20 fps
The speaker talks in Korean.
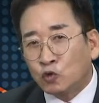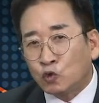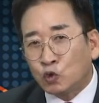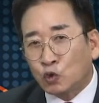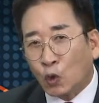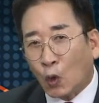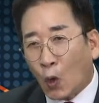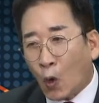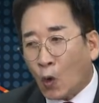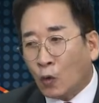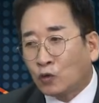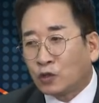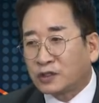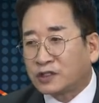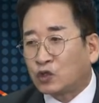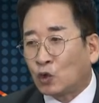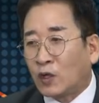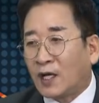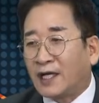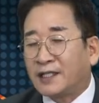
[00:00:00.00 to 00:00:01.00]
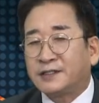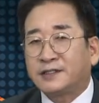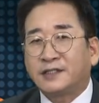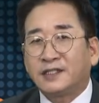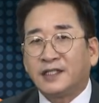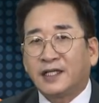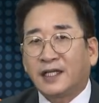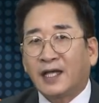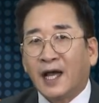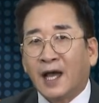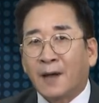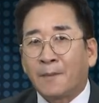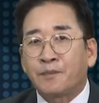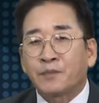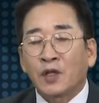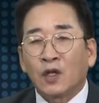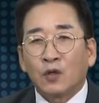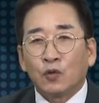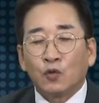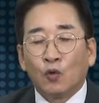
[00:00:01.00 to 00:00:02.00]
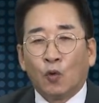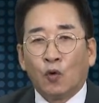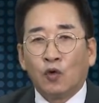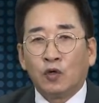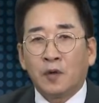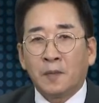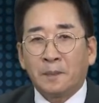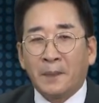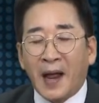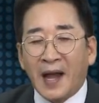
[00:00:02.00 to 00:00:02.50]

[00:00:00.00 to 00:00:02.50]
초국 소량 있으니까 요거는